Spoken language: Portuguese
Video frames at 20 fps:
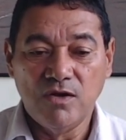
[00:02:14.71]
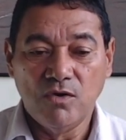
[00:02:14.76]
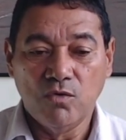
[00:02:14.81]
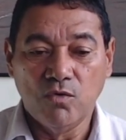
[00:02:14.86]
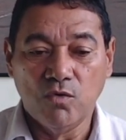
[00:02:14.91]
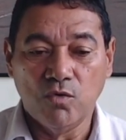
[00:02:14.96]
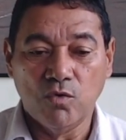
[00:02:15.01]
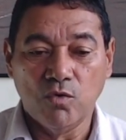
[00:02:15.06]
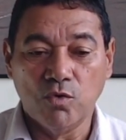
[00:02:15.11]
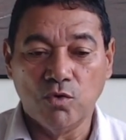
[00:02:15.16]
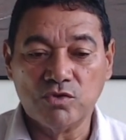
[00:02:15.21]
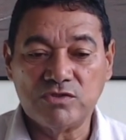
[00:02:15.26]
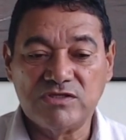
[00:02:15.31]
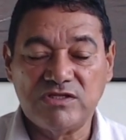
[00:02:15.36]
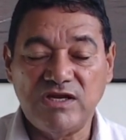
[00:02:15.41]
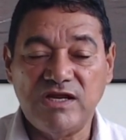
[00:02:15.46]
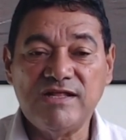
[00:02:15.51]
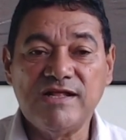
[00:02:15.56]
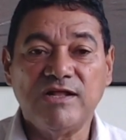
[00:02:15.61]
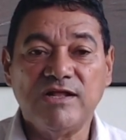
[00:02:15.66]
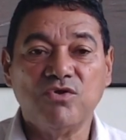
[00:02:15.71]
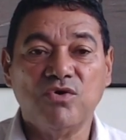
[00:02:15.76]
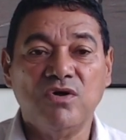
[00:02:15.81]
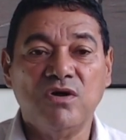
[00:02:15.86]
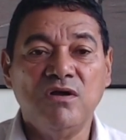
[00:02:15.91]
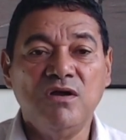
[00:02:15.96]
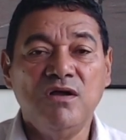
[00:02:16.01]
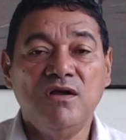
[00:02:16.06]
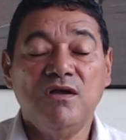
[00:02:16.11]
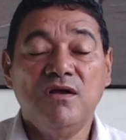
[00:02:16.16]
O
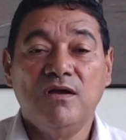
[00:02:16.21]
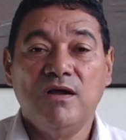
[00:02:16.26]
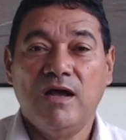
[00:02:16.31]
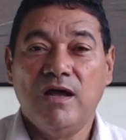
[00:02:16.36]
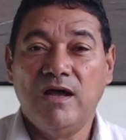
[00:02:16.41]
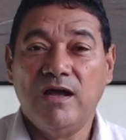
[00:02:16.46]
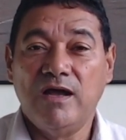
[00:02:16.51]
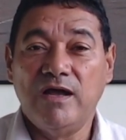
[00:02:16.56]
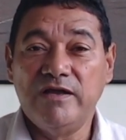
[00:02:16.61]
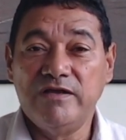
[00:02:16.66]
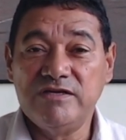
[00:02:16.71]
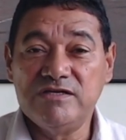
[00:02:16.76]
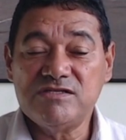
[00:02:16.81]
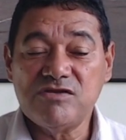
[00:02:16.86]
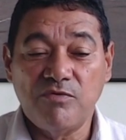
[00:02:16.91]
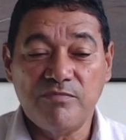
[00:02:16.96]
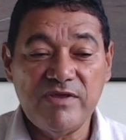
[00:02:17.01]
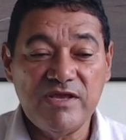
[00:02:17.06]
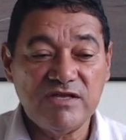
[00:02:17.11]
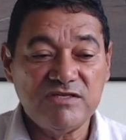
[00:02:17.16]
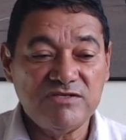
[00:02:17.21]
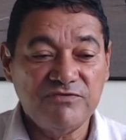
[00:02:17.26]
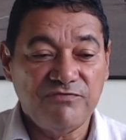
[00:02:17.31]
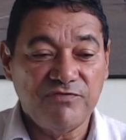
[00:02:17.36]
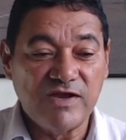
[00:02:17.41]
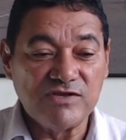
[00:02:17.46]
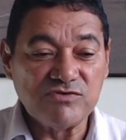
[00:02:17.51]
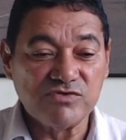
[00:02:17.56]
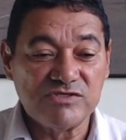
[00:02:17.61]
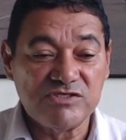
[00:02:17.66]
treinador uh, inicialmente
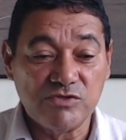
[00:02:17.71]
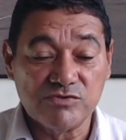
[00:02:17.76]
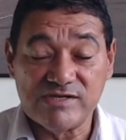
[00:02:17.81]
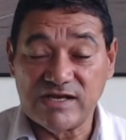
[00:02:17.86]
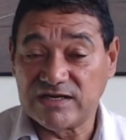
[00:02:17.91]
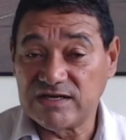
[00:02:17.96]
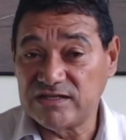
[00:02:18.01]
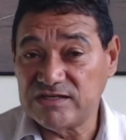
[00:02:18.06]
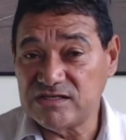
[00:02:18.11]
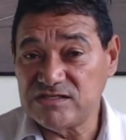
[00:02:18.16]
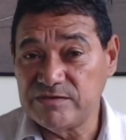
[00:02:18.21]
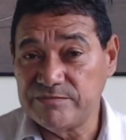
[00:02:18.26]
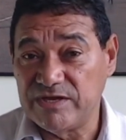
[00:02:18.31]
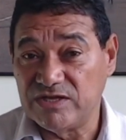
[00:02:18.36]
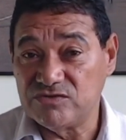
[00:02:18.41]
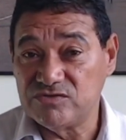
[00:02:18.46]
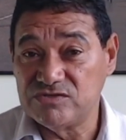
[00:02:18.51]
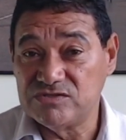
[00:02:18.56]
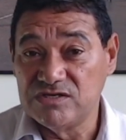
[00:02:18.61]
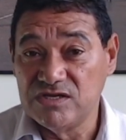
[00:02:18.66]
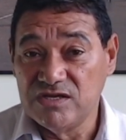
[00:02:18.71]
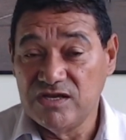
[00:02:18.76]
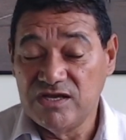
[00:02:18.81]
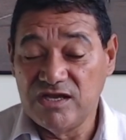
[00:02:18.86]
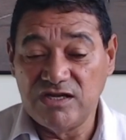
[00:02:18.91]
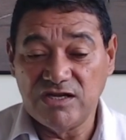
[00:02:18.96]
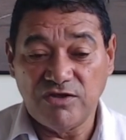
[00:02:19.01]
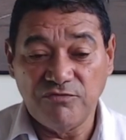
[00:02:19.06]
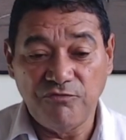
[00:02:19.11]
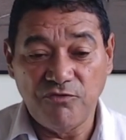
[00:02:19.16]
faz os seus agradecimentos.
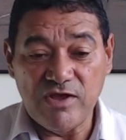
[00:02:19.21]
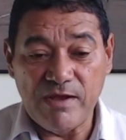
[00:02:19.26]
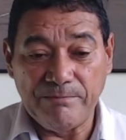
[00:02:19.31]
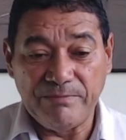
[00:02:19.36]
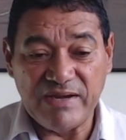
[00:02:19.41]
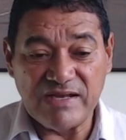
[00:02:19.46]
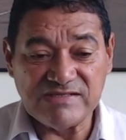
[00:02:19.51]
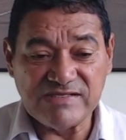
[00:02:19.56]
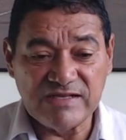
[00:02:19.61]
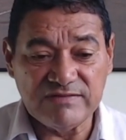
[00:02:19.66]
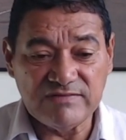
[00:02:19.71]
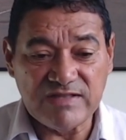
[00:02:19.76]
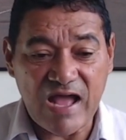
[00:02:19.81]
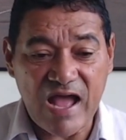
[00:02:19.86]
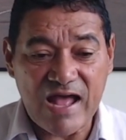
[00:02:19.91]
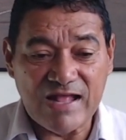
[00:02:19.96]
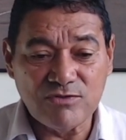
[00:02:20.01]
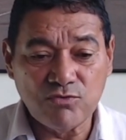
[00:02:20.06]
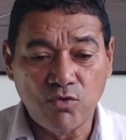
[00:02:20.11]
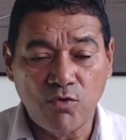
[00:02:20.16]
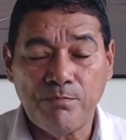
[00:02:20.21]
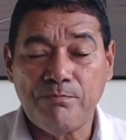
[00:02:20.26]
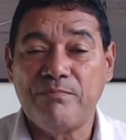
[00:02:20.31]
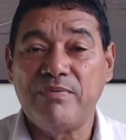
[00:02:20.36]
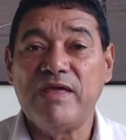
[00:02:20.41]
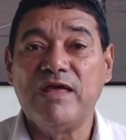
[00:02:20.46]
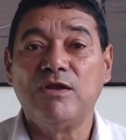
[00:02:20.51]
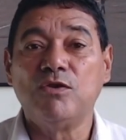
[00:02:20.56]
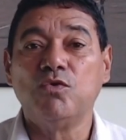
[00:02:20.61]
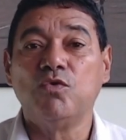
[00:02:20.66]
Ele que foi apresentado
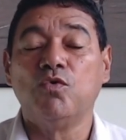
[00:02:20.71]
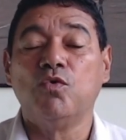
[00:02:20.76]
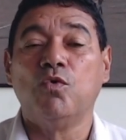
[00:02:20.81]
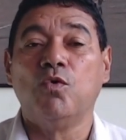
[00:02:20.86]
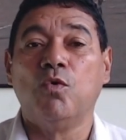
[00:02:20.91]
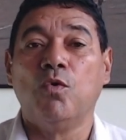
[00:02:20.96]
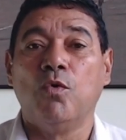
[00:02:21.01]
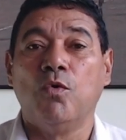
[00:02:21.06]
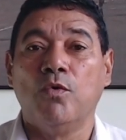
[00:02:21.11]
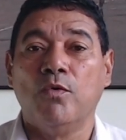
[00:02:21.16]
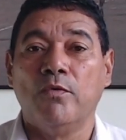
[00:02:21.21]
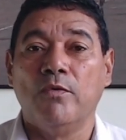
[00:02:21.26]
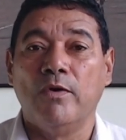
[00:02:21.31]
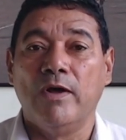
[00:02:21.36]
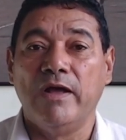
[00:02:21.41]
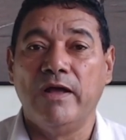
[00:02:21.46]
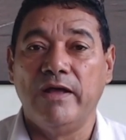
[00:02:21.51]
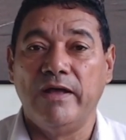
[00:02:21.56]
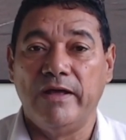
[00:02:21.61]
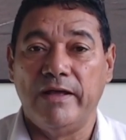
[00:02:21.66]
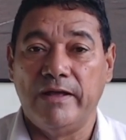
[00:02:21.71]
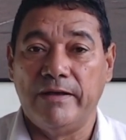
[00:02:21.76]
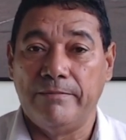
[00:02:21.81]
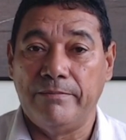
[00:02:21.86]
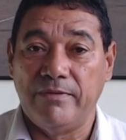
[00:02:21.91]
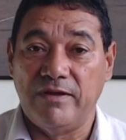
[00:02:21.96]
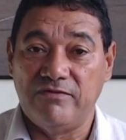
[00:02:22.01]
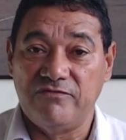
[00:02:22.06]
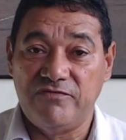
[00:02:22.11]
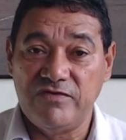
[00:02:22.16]
pelo
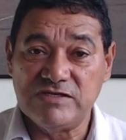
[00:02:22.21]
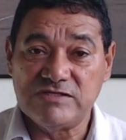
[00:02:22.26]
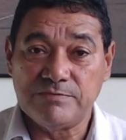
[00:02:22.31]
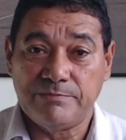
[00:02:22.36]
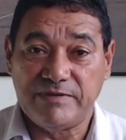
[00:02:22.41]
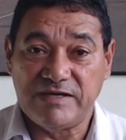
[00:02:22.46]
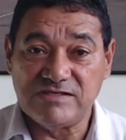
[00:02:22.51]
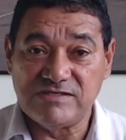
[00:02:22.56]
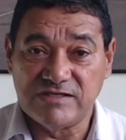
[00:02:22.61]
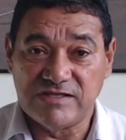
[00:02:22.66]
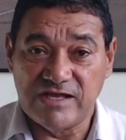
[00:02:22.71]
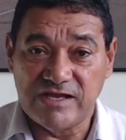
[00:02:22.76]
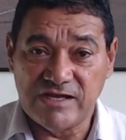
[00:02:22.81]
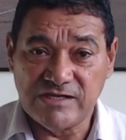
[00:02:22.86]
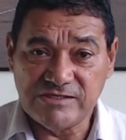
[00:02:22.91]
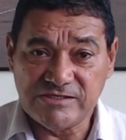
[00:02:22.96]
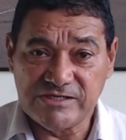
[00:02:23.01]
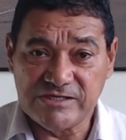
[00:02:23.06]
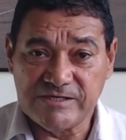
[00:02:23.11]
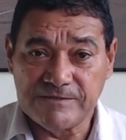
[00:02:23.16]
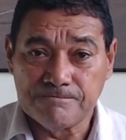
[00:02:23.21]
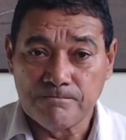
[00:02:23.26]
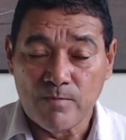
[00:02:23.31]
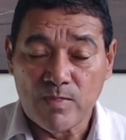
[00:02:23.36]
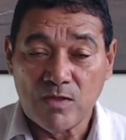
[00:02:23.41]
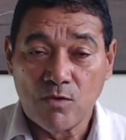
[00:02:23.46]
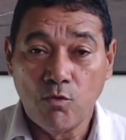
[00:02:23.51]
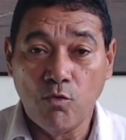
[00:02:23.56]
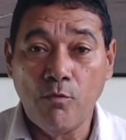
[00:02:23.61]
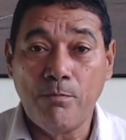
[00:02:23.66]
uh, vice-presidente,
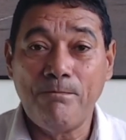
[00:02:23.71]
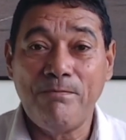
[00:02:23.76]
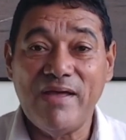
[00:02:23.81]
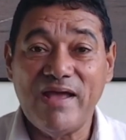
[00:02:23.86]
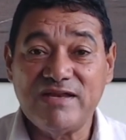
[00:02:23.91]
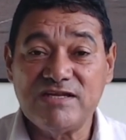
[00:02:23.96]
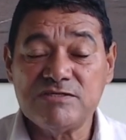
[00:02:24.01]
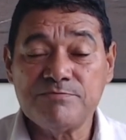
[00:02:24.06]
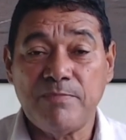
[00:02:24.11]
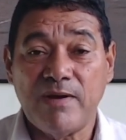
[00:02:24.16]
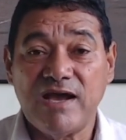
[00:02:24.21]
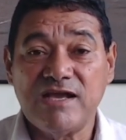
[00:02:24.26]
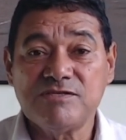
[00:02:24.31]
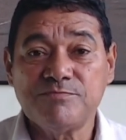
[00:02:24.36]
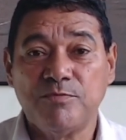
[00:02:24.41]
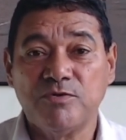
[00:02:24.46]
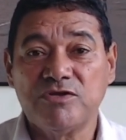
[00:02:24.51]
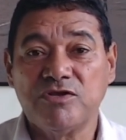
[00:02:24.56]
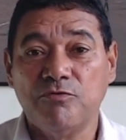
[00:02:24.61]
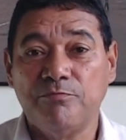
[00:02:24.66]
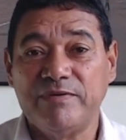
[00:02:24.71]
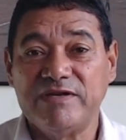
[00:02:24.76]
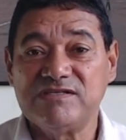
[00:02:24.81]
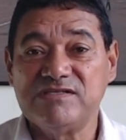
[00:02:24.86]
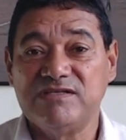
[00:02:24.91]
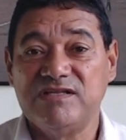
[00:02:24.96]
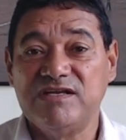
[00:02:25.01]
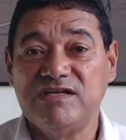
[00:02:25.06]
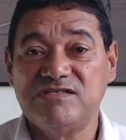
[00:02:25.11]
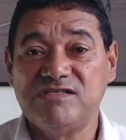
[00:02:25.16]
o Pérez Paz, porque o
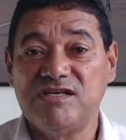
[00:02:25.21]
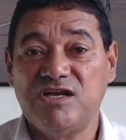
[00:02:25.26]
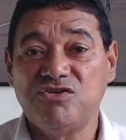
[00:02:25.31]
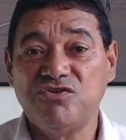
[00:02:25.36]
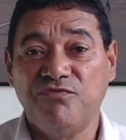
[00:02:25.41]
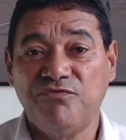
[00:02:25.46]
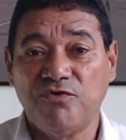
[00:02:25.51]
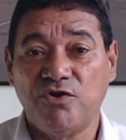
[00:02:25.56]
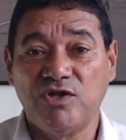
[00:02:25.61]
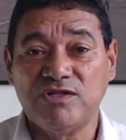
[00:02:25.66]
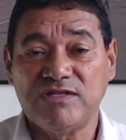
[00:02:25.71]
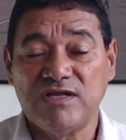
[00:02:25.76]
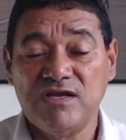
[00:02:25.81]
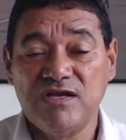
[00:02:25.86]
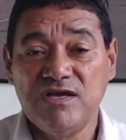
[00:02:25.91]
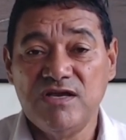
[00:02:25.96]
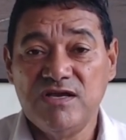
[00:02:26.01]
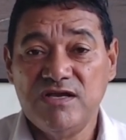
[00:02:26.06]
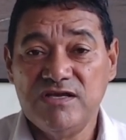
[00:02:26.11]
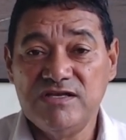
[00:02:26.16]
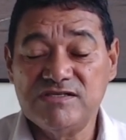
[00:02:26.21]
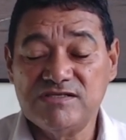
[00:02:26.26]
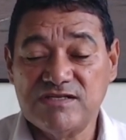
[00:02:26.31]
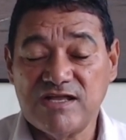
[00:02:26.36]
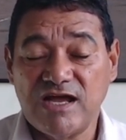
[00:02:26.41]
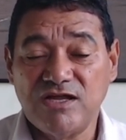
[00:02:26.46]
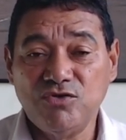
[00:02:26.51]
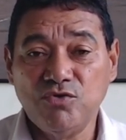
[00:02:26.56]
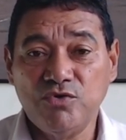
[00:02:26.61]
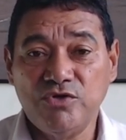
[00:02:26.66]
presidente Sérgio Frota
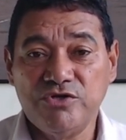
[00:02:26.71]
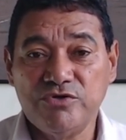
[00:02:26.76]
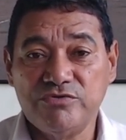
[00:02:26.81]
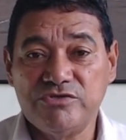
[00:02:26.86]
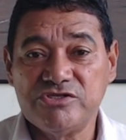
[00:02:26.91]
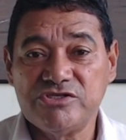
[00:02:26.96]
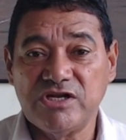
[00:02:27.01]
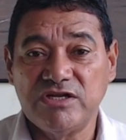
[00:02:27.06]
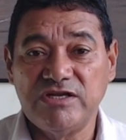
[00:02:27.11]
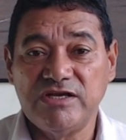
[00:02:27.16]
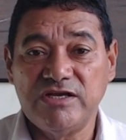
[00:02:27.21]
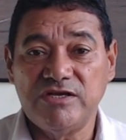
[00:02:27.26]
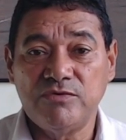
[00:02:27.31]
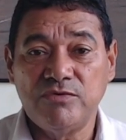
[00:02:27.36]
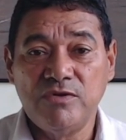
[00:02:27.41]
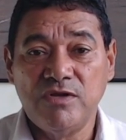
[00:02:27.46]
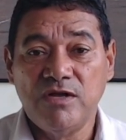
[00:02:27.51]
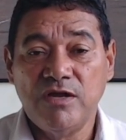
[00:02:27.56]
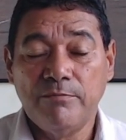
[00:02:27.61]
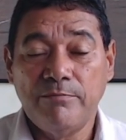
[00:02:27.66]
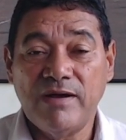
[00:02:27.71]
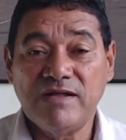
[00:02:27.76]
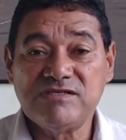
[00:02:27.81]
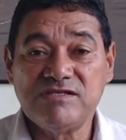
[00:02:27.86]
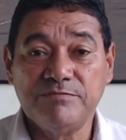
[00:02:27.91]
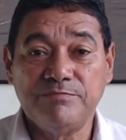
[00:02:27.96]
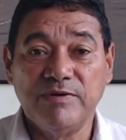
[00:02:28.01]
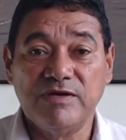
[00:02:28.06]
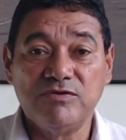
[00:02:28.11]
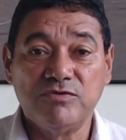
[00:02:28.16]
está no Rio de Janeiro
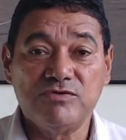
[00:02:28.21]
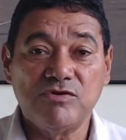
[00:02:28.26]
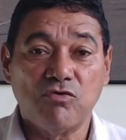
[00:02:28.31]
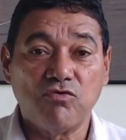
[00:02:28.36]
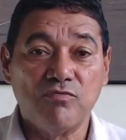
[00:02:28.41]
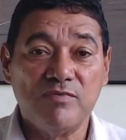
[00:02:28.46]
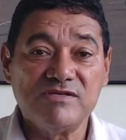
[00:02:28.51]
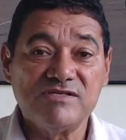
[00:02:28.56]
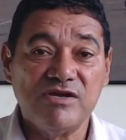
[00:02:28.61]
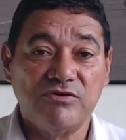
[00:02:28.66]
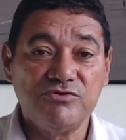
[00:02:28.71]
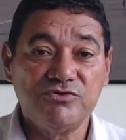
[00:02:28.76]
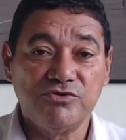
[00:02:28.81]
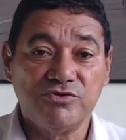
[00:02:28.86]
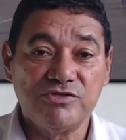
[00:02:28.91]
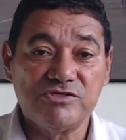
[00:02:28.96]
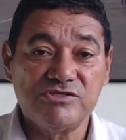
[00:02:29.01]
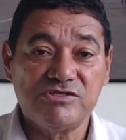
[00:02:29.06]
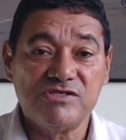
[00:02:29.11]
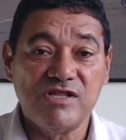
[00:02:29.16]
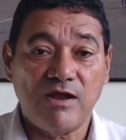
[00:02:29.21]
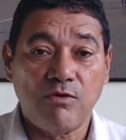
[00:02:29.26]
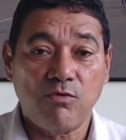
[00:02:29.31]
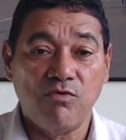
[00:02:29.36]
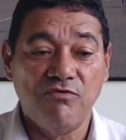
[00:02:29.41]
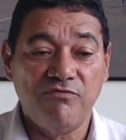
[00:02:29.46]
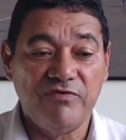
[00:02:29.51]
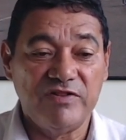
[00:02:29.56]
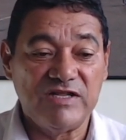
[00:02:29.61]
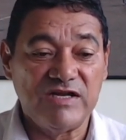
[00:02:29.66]
participando de algumas reuniões da
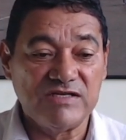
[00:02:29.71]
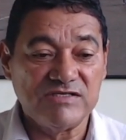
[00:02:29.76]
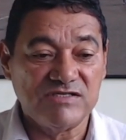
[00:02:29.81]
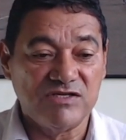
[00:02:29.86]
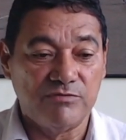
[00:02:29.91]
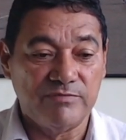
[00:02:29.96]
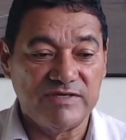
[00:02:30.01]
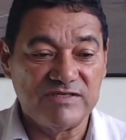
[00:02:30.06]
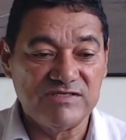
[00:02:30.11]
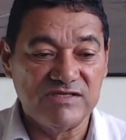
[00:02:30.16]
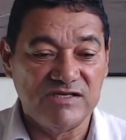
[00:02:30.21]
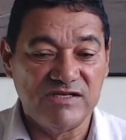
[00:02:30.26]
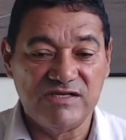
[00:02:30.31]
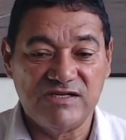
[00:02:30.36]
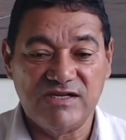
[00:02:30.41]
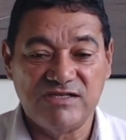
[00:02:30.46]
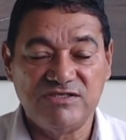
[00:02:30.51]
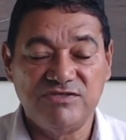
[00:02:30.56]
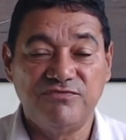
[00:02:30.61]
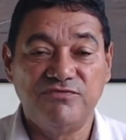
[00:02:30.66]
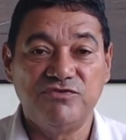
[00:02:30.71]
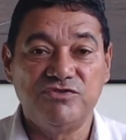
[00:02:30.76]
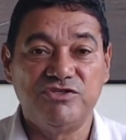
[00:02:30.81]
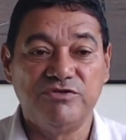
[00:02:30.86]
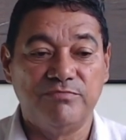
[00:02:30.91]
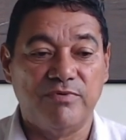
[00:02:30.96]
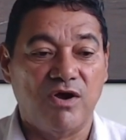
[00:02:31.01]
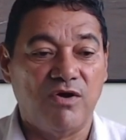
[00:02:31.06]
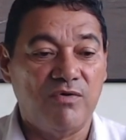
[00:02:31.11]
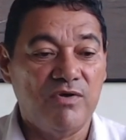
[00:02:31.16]
Confederação Brasileira de
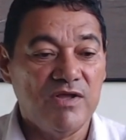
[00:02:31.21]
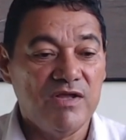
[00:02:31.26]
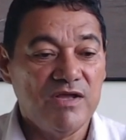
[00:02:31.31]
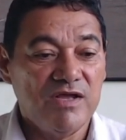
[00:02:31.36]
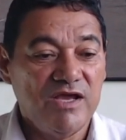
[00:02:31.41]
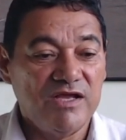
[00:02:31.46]
Futebol.